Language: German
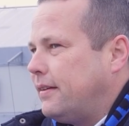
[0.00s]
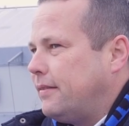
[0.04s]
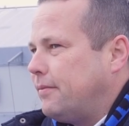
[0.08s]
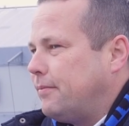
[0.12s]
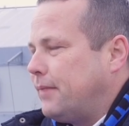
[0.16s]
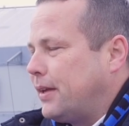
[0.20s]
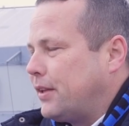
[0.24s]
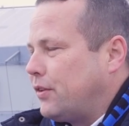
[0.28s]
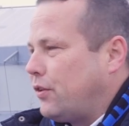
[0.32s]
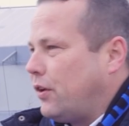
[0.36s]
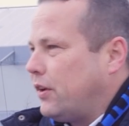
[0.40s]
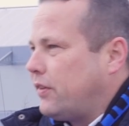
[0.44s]

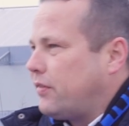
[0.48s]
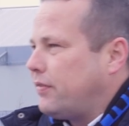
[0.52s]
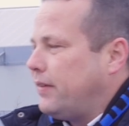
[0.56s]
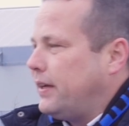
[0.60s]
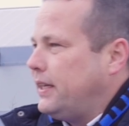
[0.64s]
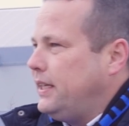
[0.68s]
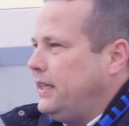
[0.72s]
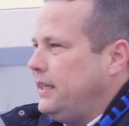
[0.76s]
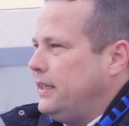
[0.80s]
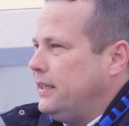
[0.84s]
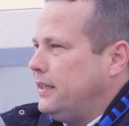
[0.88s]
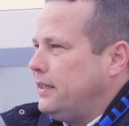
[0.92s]
Man soll zwar
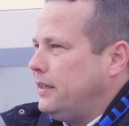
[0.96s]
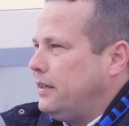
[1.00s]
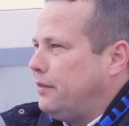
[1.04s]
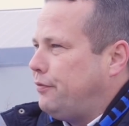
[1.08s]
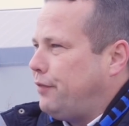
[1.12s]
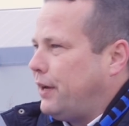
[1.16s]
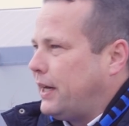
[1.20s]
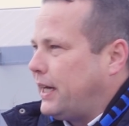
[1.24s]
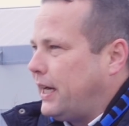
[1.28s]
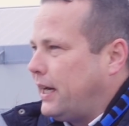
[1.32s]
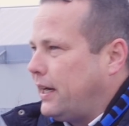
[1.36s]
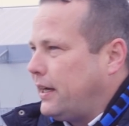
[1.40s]
nie in die
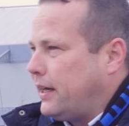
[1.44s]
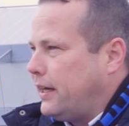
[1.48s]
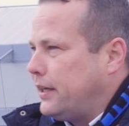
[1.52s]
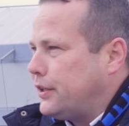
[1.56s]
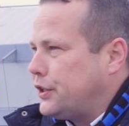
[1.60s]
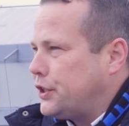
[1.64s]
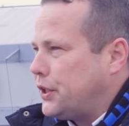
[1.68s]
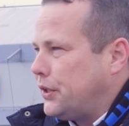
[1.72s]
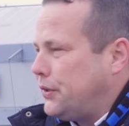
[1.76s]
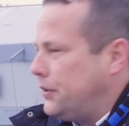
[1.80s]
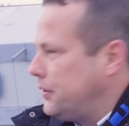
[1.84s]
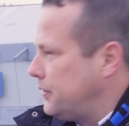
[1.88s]
Vergangenheit
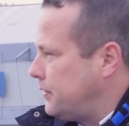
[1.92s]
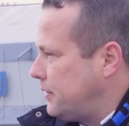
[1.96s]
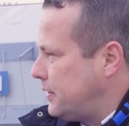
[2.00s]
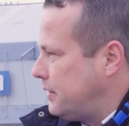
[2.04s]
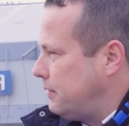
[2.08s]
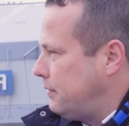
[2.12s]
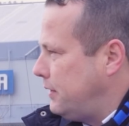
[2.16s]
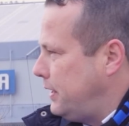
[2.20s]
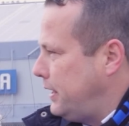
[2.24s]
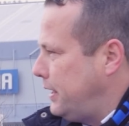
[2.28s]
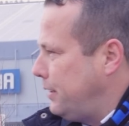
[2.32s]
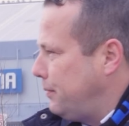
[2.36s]
schauen,
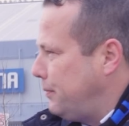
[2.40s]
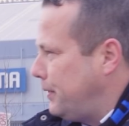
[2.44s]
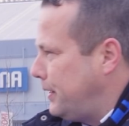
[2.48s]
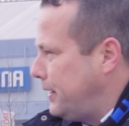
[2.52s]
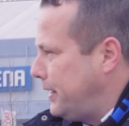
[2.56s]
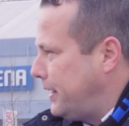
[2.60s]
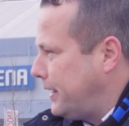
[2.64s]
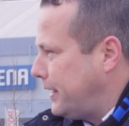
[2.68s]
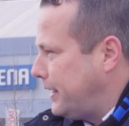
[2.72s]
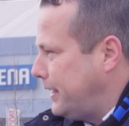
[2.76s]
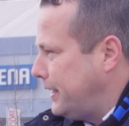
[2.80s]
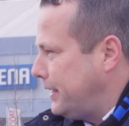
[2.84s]
sondern wir leben ja in
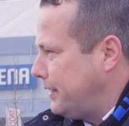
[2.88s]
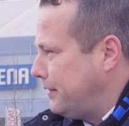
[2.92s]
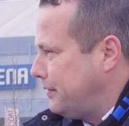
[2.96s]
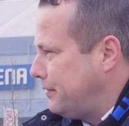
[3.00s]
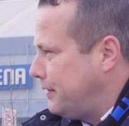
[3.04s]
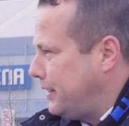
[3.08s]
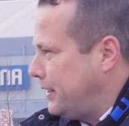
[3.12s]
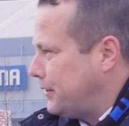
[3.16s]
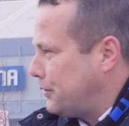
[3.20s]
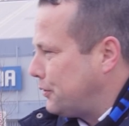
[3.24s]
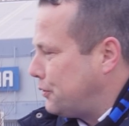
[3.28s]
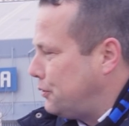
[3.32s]
der
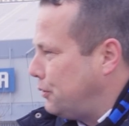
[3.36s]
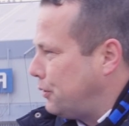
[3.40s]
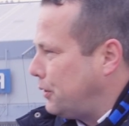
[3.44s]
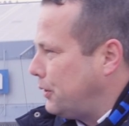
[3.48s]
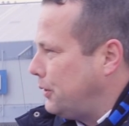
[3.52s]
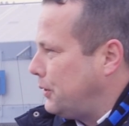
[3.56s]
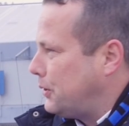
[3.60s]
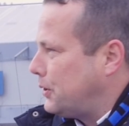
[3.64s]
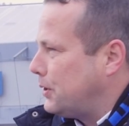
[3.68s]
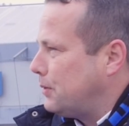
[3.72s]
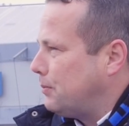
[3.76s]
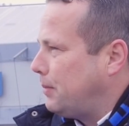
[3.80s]
Gegenwart und gucken
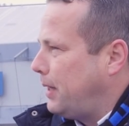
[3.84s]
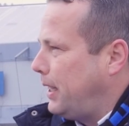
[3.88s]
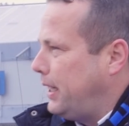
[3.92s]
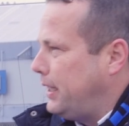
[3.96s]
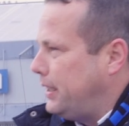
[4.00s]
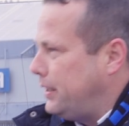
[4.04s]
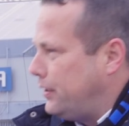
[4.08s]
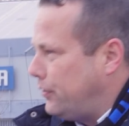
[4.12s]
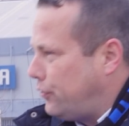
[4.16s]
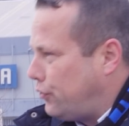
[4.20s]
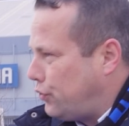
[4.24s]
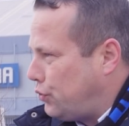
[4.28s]
auch immer in
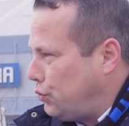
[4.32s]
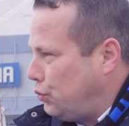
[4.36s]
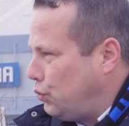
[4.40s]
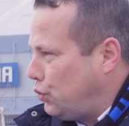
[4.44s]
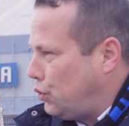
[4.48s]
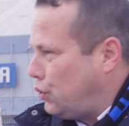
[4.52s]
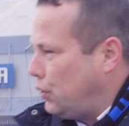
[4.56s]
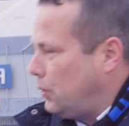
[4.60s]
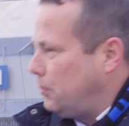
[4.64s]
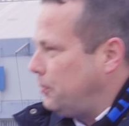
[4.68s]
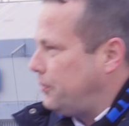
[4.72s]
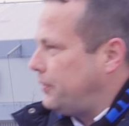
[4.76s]
die
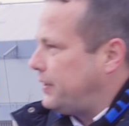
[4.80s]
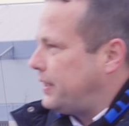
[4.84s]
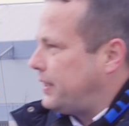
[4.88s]
Zukunft.